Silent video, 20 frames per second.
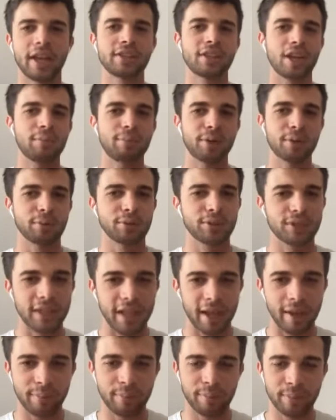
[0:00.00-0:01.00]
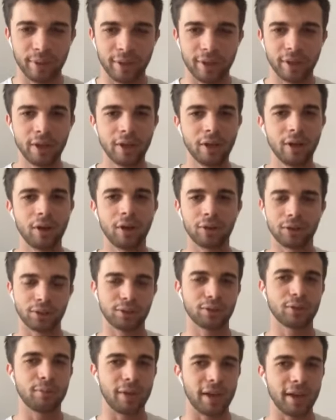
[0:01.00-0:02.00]
E già il primo step ho
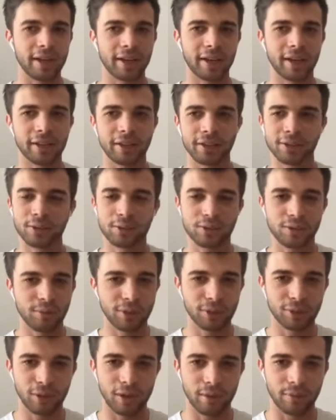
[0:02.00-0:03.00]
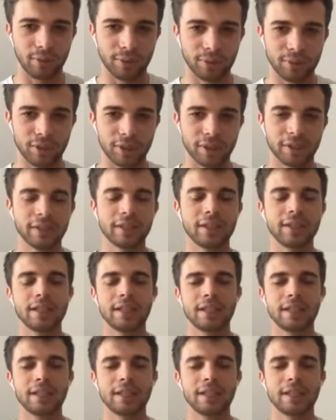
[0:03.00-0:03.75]
detto bene, adesso ci metto la voce.